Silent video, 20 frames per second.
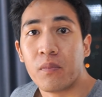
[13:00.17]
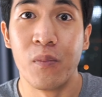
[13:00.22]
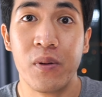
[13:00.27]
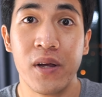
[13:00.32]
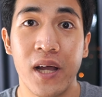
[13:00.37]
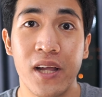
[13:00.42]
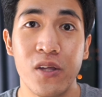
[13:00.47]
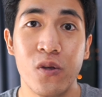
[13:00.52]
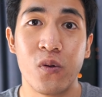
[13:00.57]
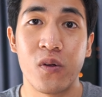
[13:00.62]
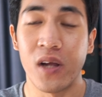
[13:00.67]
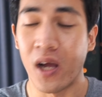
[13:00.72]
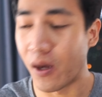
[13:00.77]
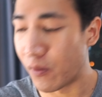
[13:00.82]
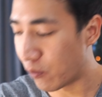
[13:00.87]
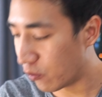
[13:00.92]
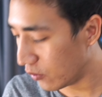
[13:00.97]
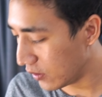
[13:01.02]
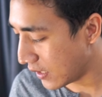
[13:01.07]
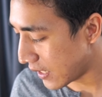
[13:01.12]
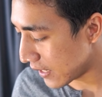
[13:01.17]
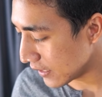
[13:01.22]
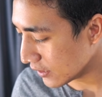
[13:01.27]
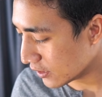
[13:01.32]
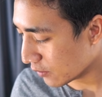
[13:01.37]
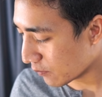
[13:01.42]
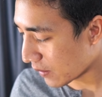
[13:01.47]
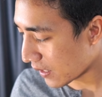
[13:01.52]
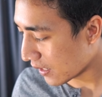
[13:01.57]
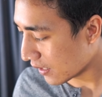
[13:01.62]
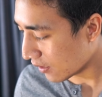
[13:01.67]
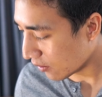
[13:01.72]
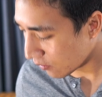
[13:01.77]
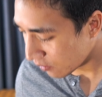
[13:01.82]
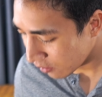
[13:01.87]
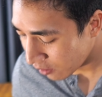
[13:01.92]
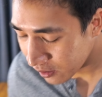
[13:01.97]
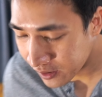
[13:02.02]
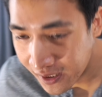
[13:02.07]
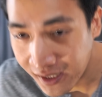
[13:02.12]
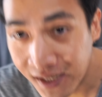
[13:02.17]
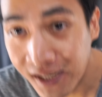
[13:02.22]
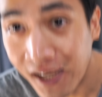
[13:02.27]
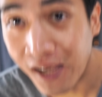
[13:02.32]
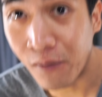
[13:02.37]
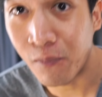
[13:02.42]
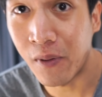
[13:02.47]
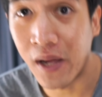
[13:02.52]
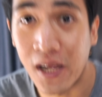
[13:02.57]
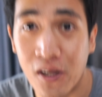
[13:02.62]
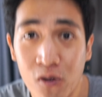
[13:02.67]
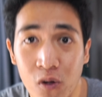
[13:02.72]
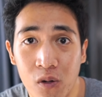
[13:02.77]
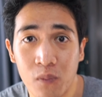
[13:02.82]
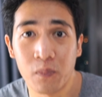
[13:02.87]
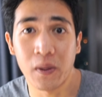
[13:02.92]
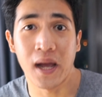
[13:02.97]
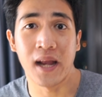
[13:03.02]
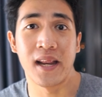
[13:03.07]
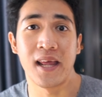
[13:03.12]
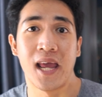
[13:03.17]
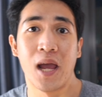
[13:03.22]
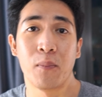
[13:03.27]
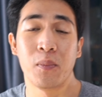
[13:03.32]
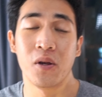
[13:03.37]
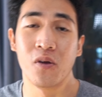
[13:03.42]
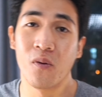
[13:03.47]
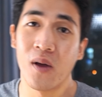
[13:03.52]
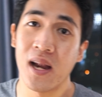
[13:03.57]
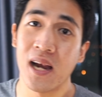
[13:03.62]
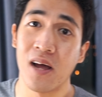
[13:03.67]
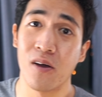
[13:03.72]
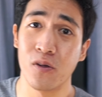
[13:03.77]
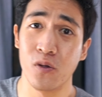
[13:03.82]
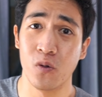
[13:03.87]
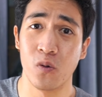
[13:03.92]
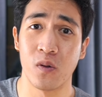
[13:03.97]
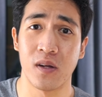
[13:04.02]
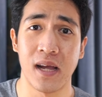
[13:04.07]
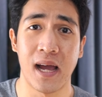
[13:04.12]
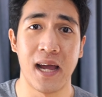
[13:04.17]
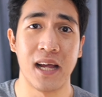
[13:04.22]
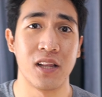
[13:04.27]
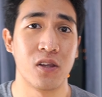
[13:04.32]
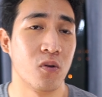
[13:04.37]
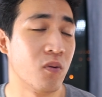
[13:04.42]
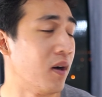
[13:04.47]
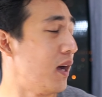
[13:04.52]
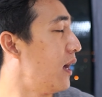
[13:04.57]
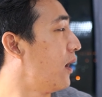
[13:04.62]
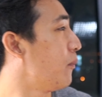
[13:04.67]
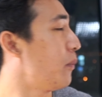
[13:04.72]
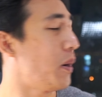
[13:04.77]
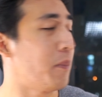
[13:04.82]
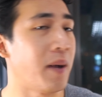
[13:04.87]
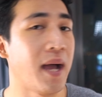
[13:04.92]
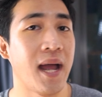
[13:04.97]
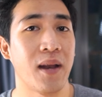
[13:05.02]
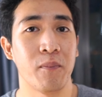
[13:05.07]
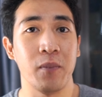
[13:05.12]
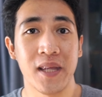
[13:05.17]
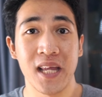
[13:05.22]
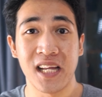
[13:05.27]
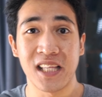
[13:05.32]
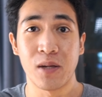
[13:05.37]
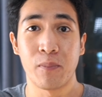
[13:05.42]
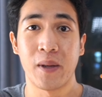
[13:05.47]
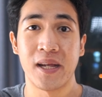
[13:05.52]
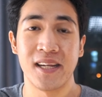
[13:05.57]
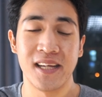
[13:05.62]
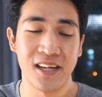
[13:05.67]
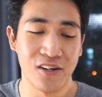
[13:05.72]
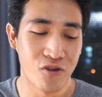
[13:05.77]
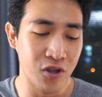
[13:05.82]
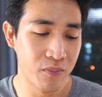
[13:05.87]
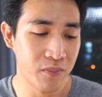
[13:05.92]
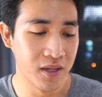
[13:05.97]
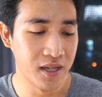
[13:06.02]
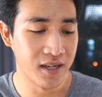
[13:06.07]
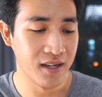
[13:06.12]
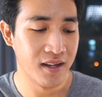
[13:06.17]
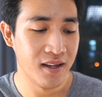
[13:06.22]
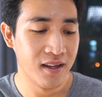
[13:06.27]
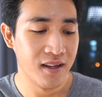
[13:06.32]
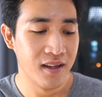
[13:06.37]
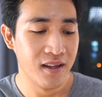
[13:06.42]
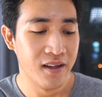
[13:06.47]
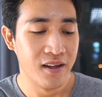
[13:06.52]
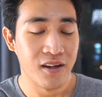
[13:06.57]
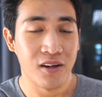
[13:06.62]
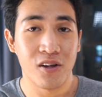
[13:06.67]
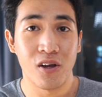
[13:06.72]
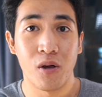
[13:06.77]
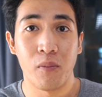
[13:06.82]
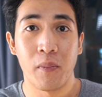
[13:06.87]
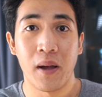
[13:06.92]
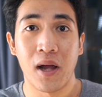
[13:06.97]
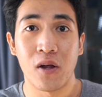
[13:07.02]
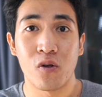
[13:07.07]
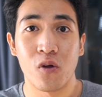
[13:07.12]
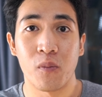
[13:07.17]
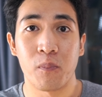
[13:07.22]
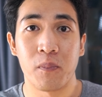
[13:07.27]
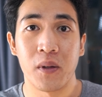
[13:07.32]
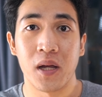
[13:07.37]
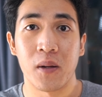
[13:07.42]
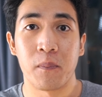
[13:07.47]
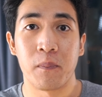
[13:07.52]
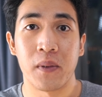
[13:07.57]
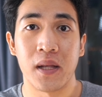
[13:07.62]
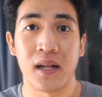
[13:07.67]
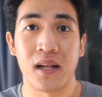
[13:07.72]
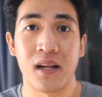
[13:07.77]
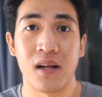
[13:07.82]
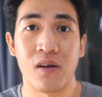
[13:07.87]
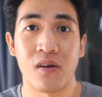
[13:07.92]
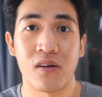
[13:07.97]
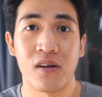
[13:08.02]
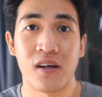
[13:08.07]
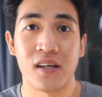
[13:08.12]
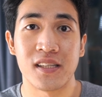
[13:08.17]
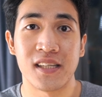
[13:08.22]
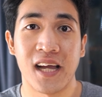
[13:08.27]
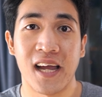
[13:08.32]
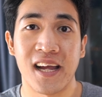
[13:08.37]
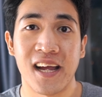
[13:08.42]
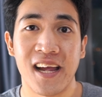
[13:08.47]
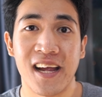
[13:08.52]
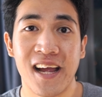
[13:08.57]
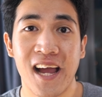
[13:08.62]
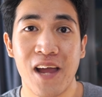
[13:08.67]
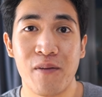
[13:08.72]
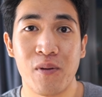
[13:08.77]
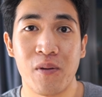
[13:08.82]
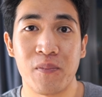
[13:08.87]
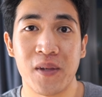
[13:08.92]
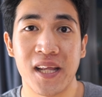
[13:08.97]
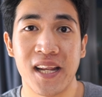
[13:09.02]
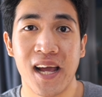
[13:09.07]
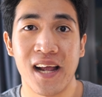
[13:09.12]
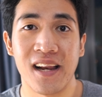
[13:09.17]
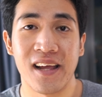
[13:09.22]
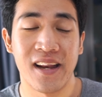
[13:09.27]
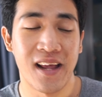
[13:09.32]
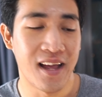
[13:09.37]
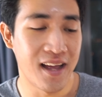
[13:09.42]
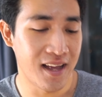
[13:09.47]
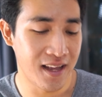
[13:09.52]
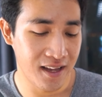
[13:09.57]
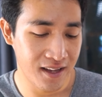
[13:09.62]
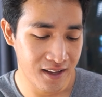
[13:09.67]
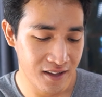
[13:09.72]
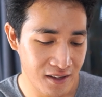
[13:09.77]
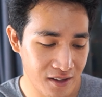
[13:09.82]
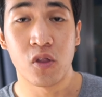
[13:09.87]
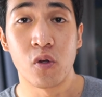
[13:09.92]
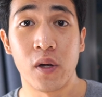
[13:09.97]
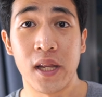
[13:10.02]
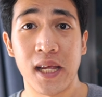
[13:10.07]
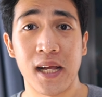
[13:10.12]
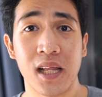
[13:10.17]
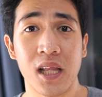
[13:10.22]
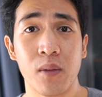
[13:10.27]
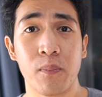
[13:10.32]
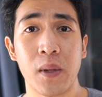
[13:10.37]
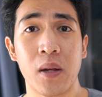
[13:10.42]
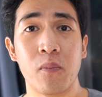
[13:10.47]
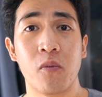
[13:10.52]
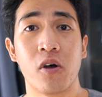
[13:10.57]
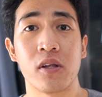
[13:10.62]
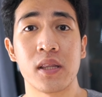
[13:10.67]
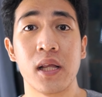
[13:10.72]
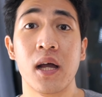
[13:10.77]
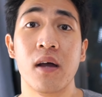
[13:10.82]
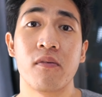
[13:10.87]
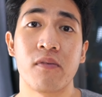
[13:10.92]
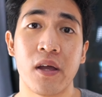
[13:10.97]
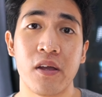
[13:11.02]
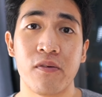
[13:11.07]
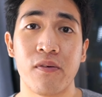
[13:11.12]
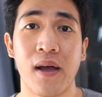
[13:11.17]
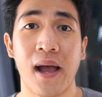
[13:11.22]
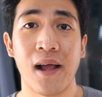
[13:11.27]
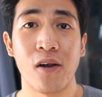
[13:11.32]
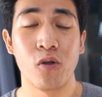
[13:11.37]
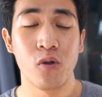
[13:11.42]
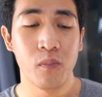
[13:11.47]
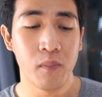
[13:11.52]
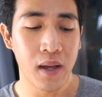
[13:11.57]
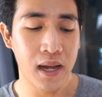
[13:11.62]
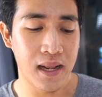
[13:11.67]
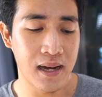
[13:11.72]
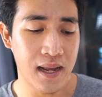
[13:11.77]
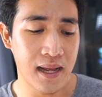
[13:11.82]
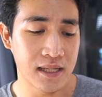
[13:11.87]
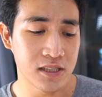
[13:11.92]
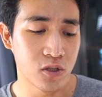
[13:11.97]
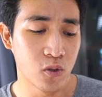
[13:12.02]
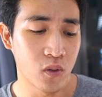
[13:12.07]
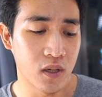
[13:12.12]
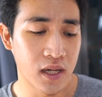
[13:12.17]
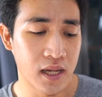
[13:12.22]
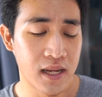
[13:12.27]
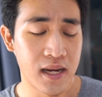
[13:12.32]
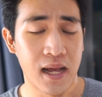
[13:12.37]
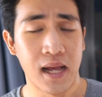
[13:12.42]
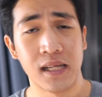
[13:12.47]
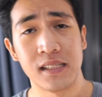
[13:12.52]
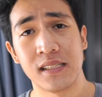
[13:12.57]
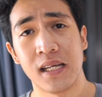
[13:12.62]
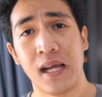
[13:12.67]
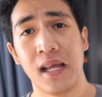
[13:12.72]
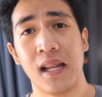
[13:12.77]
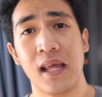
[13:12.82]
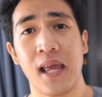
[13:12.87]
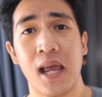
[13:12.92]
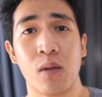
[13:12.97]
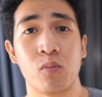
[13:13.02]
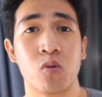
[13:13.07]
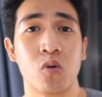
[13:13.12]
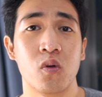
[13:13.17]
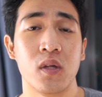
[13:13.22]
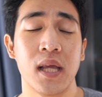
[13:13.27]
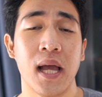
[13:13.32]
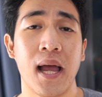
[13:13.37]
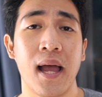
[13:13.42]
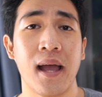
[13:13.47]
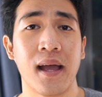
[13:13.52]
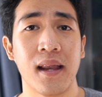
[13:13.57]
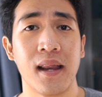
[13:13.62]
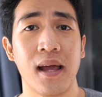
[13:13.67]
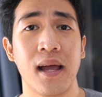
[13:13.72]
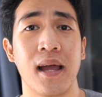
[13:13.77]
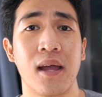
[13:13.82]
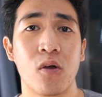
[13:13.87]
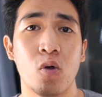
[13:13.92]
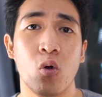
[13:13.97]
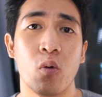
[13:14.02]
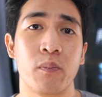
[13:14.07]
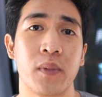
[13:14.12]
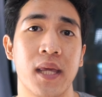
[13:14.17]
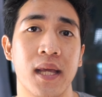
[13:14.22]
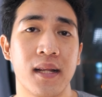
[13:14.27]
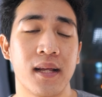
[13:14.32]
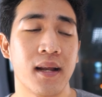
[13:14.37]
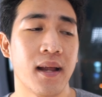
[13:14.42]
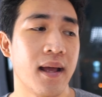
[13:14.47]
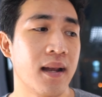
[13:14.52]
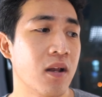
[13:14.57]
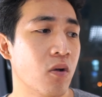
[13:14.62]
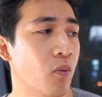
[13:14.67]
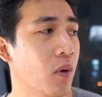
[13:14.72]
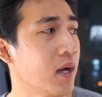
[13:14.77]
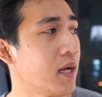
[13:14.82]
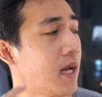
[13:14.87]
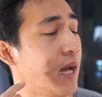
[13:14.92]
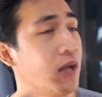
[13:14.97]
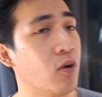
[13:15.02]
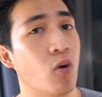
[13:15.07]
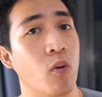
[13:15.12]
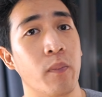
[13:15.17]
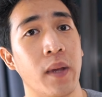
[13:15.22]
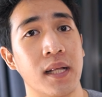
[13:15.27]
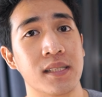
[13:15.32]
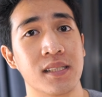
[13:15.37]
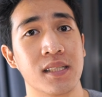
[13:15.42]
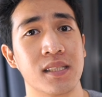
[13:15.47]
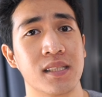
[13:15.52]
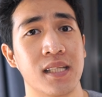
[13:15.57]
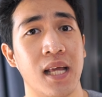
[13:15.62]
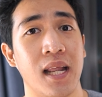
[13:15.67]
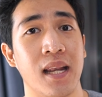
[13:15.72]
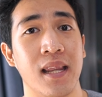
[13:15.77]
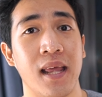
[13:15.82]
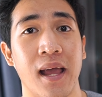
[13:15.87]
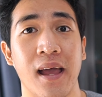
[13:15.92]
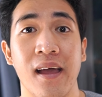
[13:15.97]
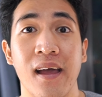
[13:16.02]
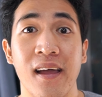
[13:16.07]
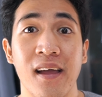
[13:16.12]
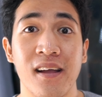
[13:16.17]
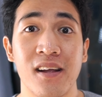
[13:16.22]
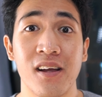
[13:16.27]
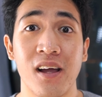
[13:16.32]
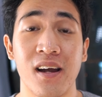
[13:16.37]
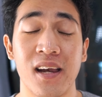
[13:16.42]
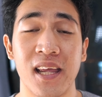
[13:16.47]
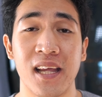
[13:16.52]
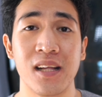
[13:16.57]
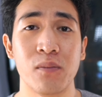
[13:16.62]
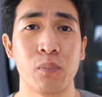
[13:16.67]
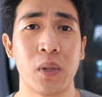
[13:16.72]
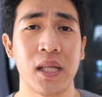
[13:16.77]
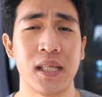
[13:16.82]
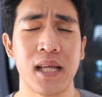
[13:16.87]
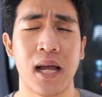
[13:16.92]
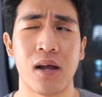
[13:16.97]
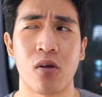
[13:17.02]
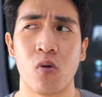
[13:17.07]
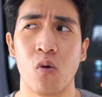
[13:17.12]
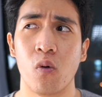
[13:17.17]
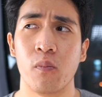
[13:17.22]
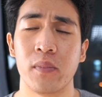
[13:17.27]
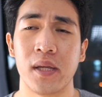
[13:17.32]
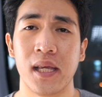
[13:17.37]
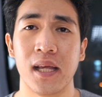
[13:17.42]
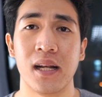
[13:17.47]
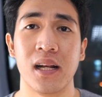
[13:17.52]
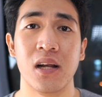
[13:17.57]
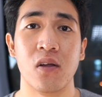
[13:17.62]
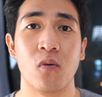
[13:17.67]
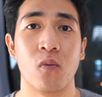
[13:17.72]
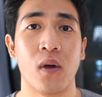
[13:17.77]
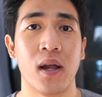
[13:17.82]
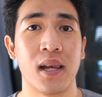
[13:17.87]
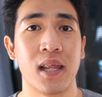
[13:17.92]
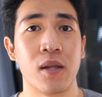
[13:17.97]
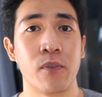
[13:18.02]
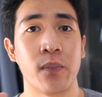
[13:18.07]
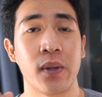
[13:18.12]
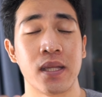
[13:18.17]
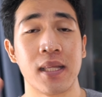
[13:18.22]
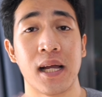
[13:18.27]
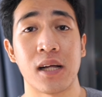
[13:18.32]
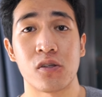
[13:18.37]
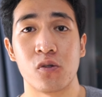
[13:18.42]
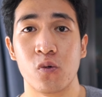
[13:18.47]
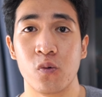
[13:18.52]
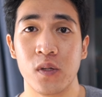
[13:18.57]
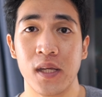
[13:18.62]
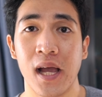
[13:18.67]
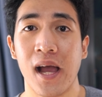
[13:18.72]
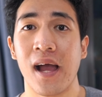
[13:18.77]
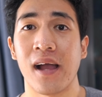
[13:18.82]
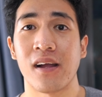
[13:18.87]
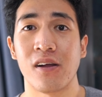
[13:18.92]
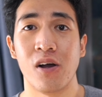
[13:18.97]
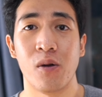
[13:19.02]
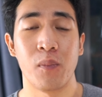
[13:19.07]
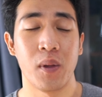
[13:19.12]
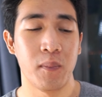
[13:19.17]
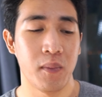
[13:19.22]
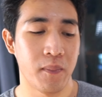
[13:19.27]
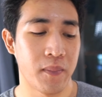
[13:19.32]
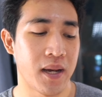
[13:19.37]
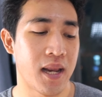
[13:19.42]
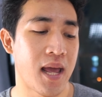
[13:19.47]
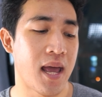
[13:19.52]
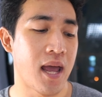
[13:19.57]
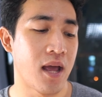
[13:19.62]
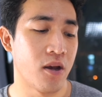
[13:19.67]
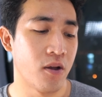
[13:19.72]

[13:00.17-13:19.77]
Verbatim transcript: เผื่ออยู่กับผู้ใหญ่ใช่ไหมแล้วก็ขี้เกียจไปกดผ่านในแอปหรือว่าเราอยู่ไกลตัวผ้าม่านไม่อยากจะไปดึงด้วยมือก็มากดเปิดปิดแล้วก็ใช้ง่ายๆแบบนี้ได้เลยนะตัวนี้ก็จะเป็นมอเตอร์ไฟฟ้ารุ่นใหม่ล่าสุดเลยนะใช้ในแอป Tuya ก็ได้ HomeKit ก็ได้หรือว่าใคร Home Assistant เนี่ยก็ลิงก์ไปจาก HomeKit หรือว่าลิงก์ไปจาก Tuya ก็ไม่มีปัญหา